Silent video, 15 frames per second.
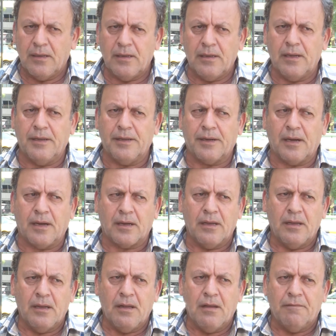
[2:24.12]
للعراق
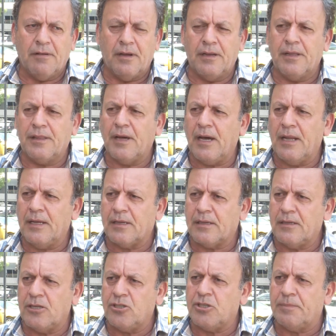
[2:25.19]

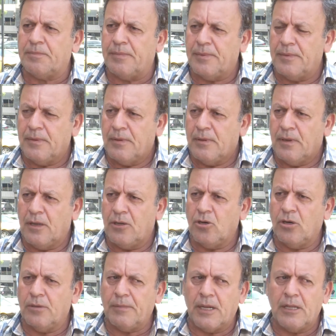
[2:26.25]
فلذلك يجب
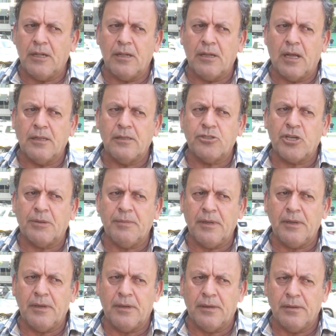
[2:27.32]
اليوم
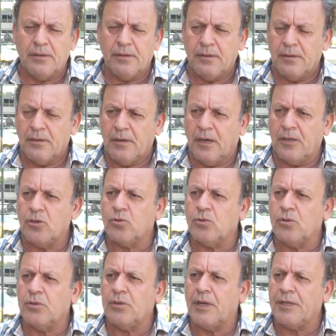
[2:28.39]
الجميع أن
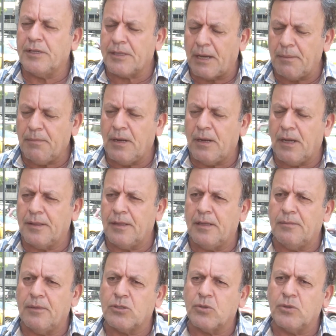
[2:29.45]
يكون أن يتحمل هذه
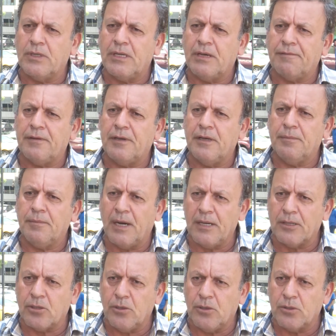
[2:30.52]
المسؤولية في
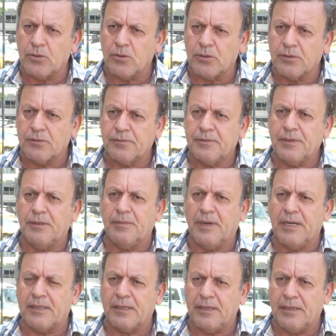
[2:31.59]
حماية الحدود في
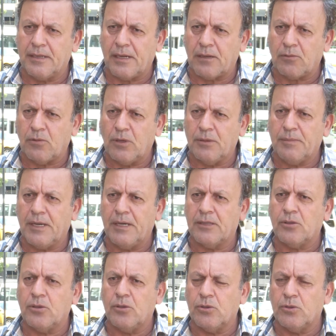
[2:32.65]
حماية العراق وحماية
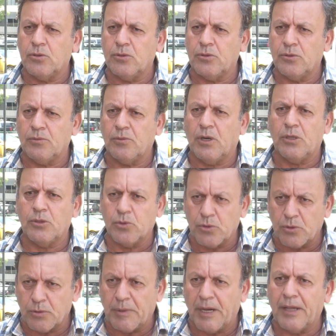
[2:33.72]
الحدود
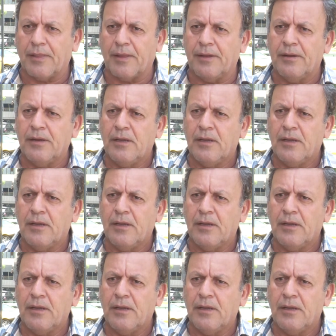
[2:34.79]
وحدودهم أيضا